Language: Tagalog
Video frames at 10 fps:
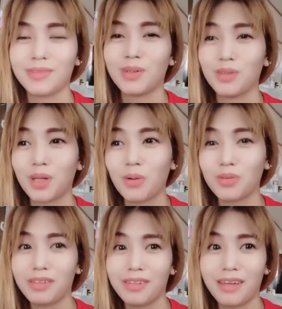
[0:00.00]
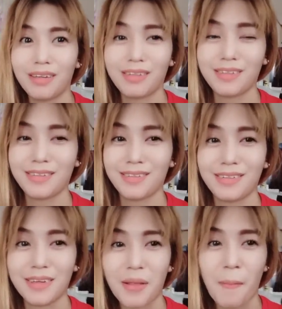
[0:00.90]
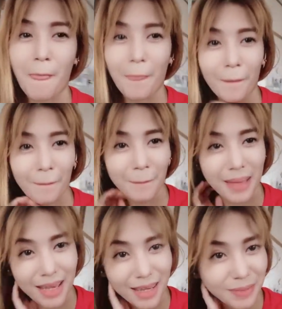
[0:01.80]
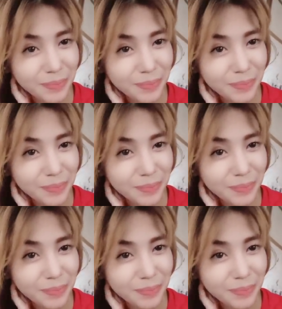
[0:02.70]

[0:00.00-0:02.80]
Konti-konti din. Yan.